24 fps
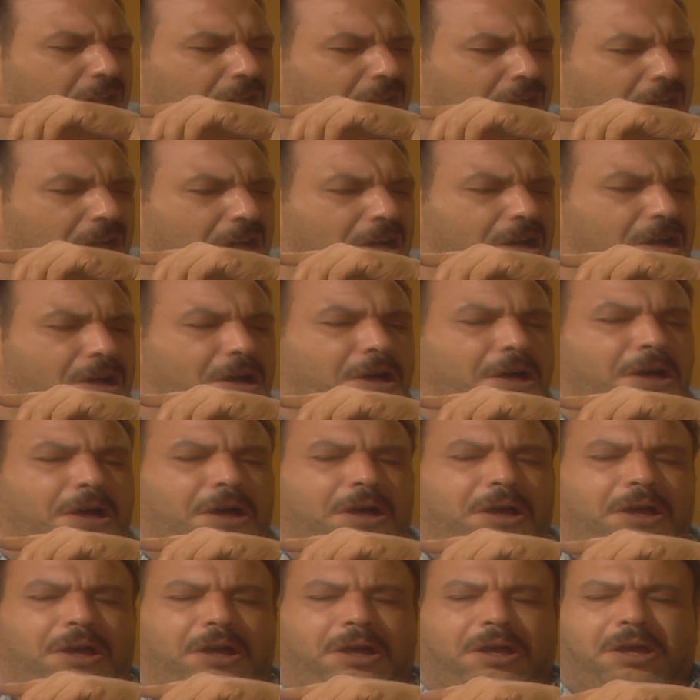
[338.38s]
اه
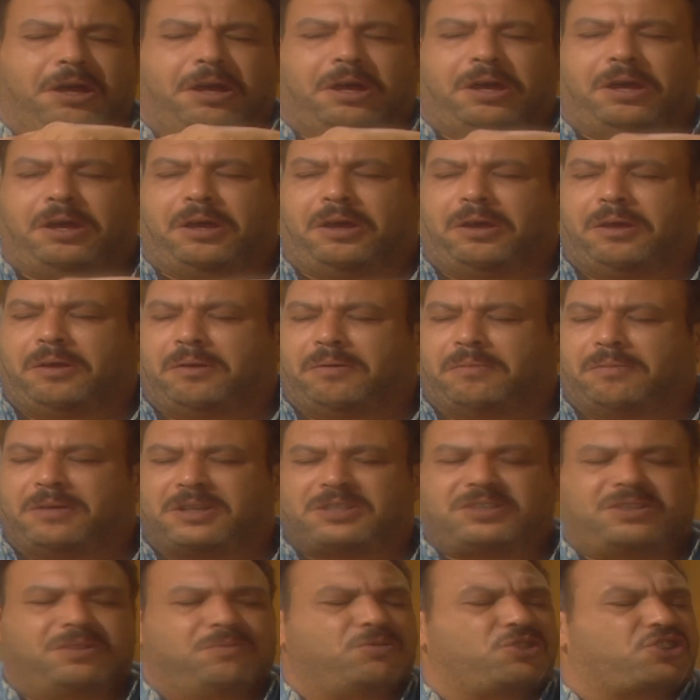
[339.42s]

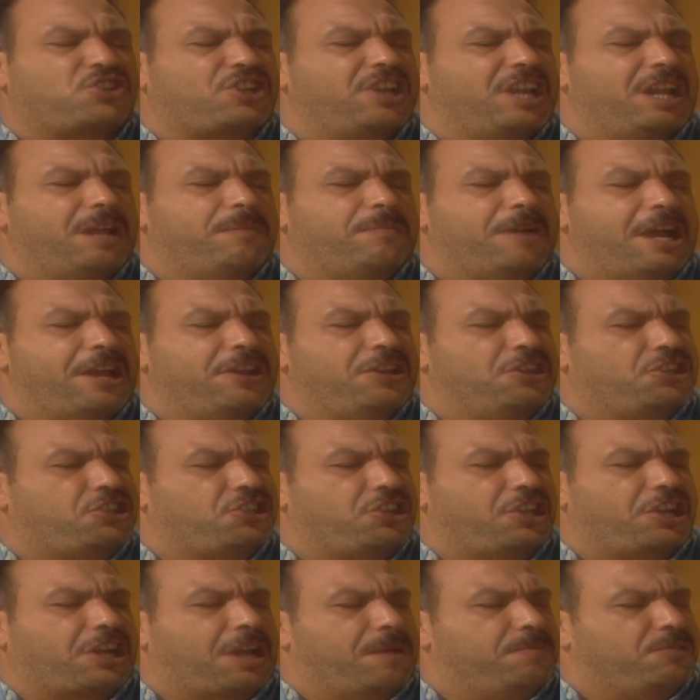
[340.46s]
بس المشكلة بقى إن
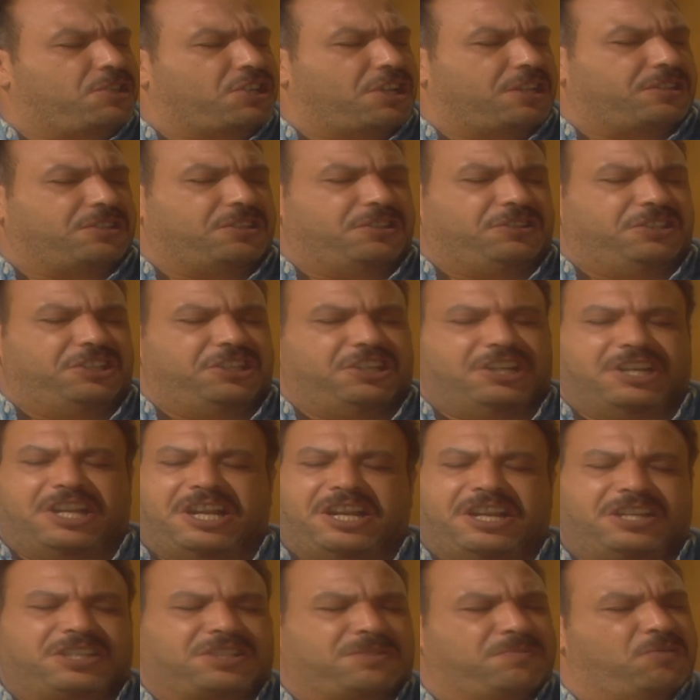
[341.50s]
الشركة مش هتديني لا
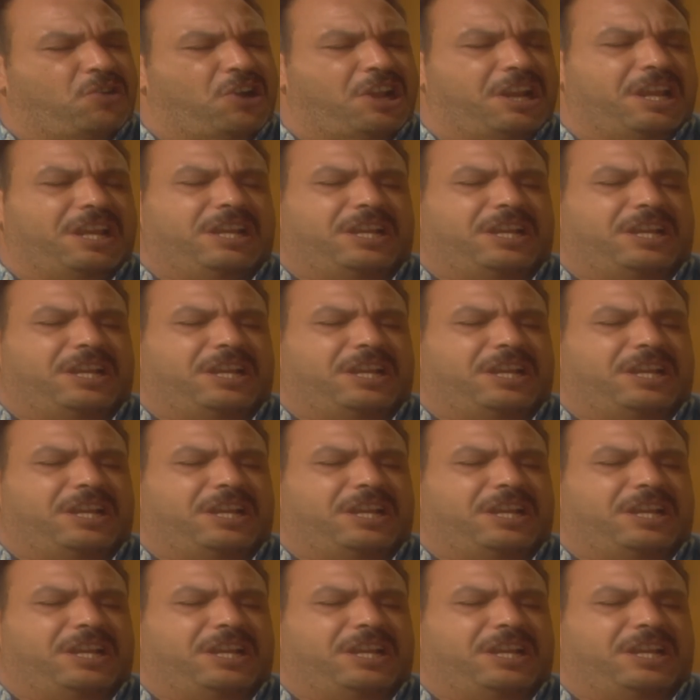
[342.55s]
الاسم ولا